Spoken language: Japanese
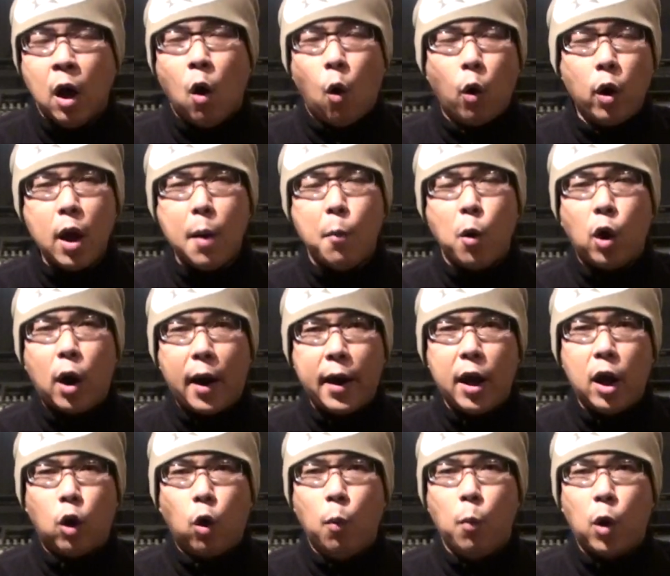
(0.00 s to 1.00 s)
親もか
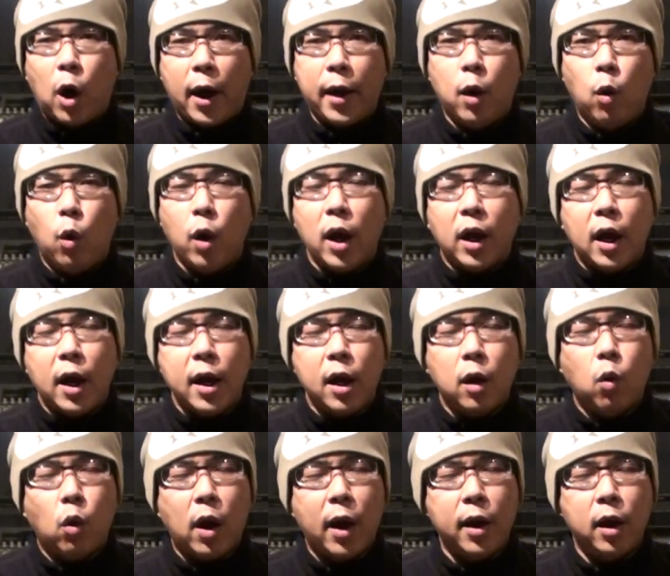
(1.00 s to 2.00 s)
へ子もかへ親かへ
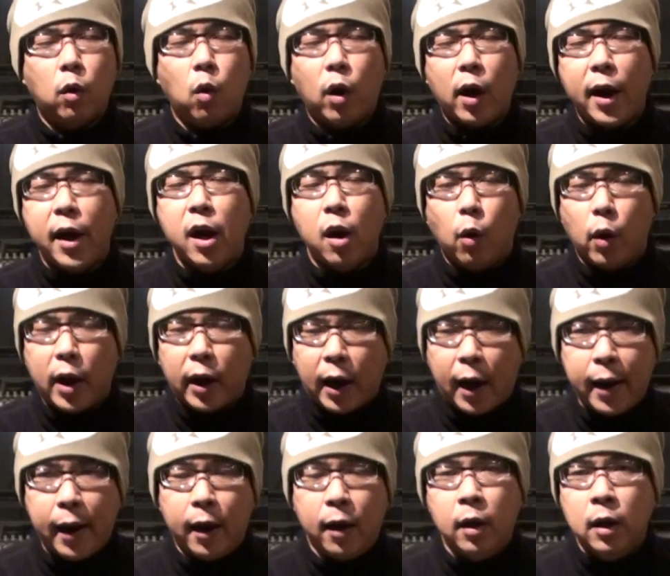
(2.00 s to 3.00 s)
こかへこかへ親か
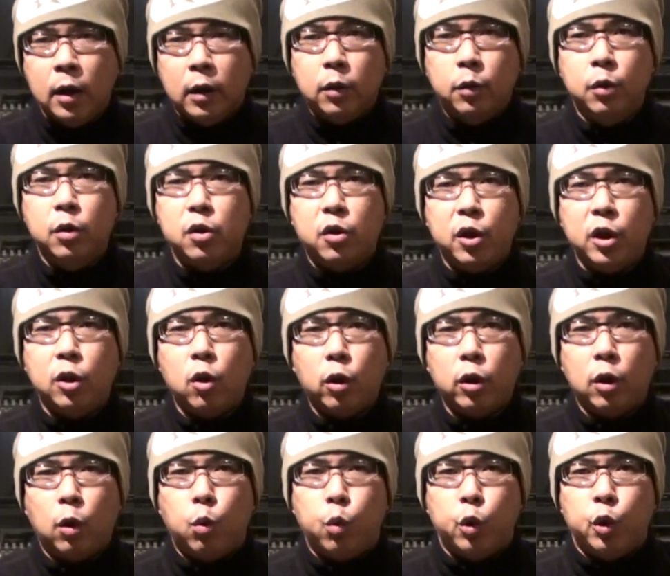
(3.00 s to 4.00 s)
へ古くりの毛
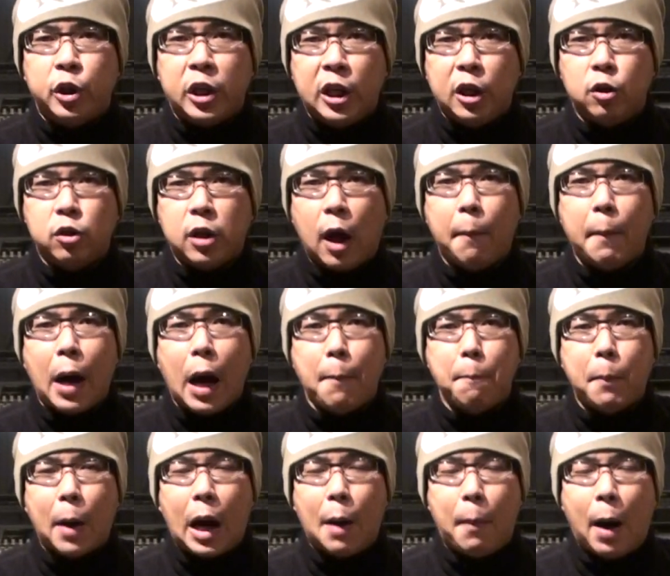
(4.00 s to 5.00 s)
の古切り口甘
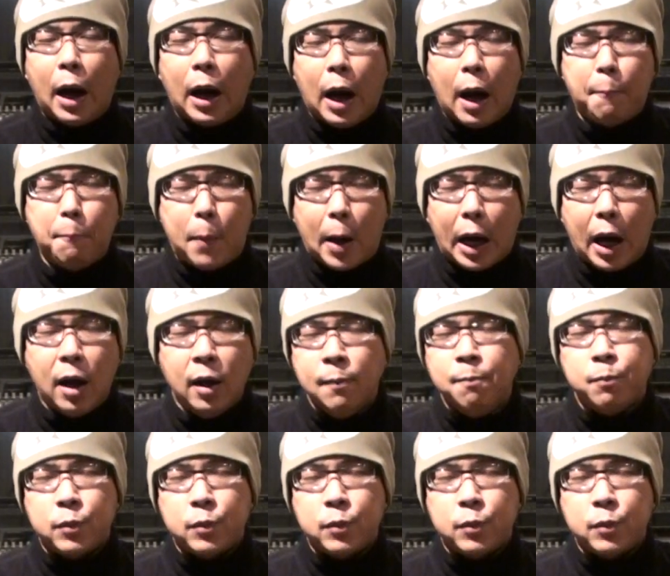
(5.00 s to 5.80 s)
がっぱかんがっぱか